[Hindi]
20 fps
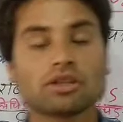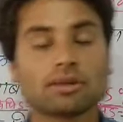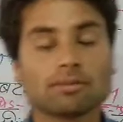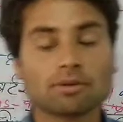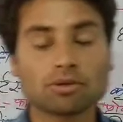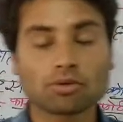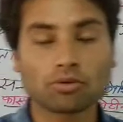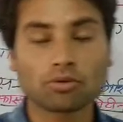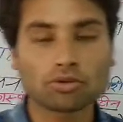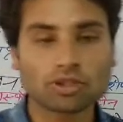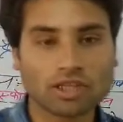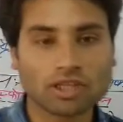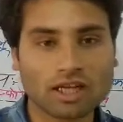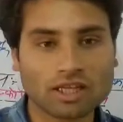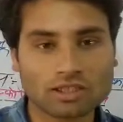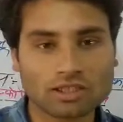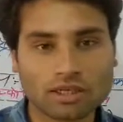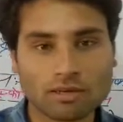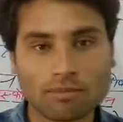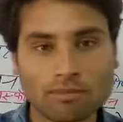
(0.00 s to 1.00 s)
कोशिका द्रव्य
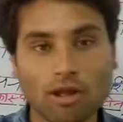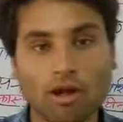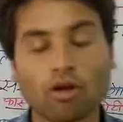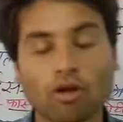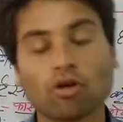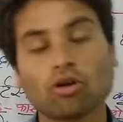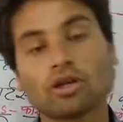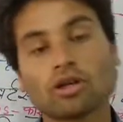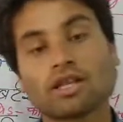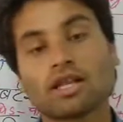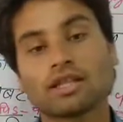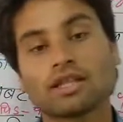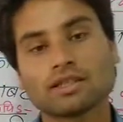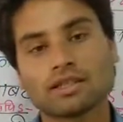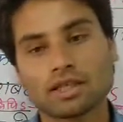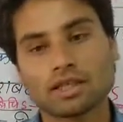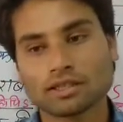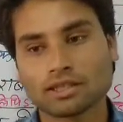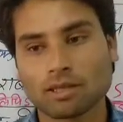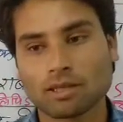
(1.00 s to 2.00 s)
और केंद्रक
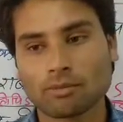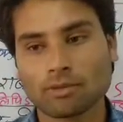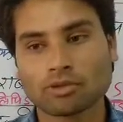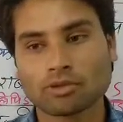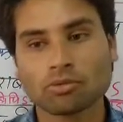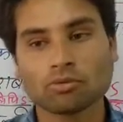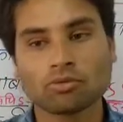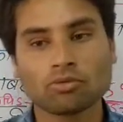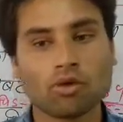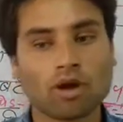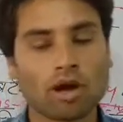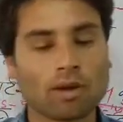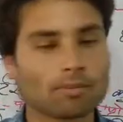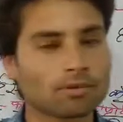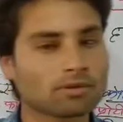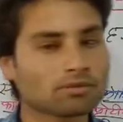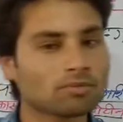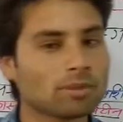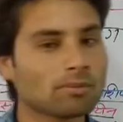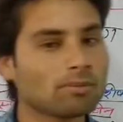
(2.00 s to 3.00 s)
द्रव्य जब दोनों आपस में
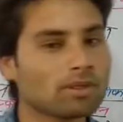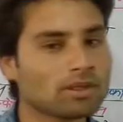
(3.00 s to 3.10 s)
मिलते